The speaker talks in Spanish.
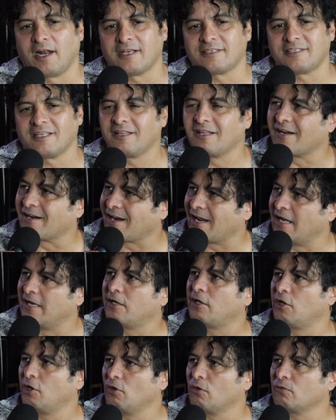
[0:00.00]
clase de
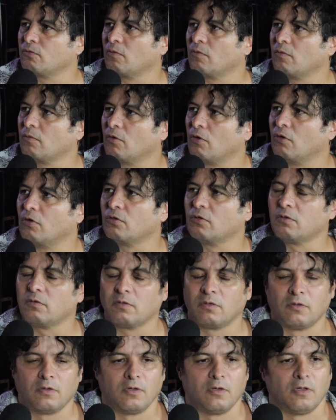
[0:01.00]
religión, ¿no?
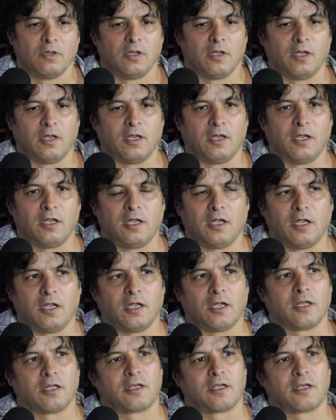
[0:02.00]
Eh,